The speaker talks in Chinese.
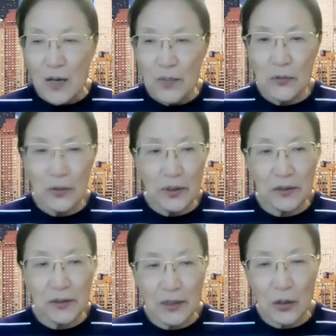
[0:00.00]
面对的
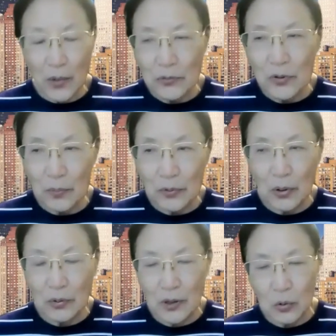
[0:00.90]
是一个完全不
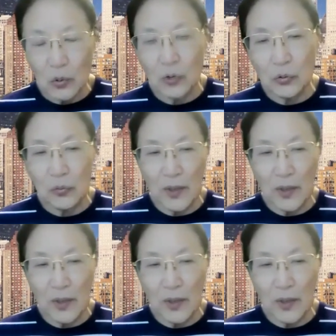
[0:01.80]
同的国度，